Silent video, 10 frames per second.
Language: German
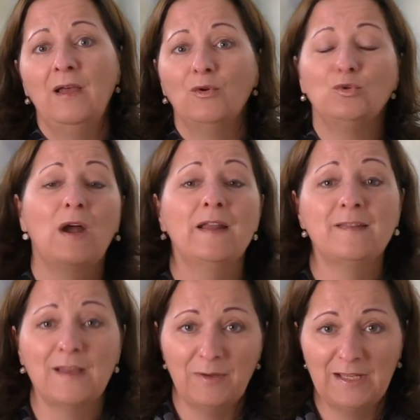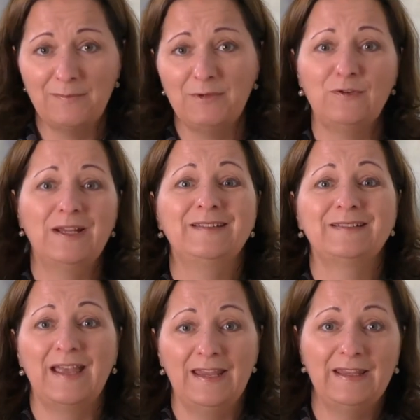und du kannst aber damit vielleicht
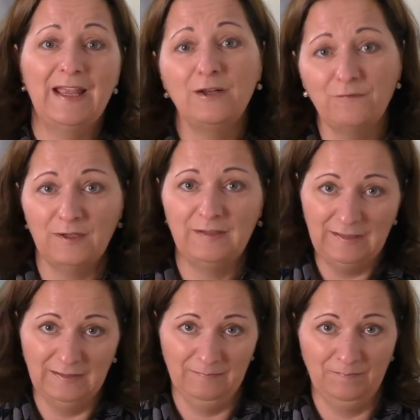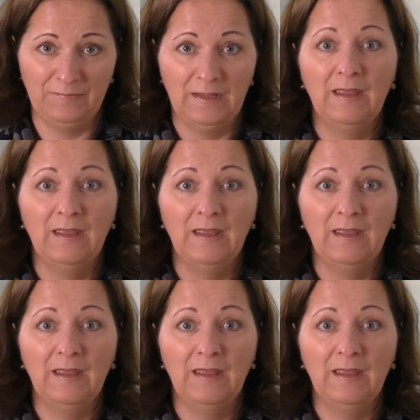kein Geld verdienen,